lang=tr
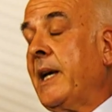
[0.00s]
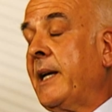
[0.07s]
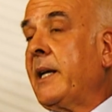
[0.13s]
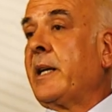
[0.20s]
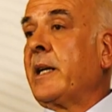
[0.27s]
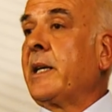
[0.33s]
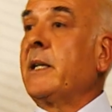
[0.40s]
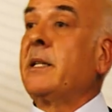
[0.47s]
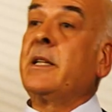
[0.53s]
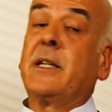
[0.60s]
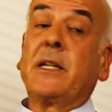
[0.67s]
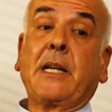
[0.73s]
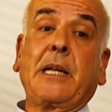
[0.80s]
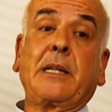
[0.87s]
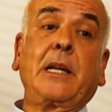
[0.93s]
her
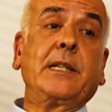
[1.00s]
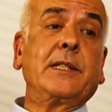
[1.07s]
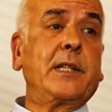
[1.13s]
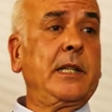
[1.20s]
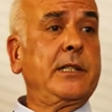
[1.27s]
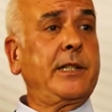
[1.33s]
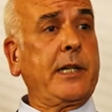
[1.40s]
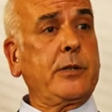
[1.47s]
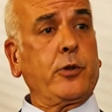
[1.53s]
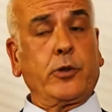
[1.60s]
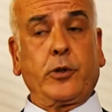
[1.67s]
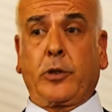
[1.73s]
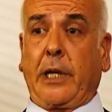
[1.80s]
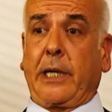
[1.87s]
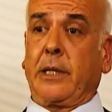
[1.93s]
hareketi dikkatle
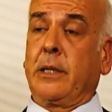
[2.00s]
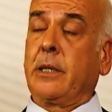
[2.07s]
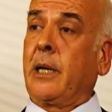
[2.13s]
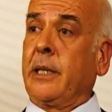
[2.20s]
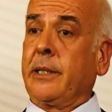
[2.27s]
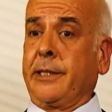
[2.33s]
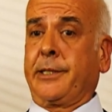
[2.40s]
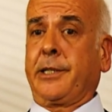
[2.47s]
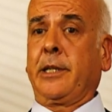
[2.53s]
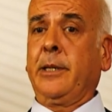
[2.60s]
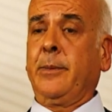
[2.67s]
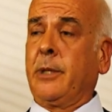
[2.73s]
izlenecek çocuklar. Anlaşıldı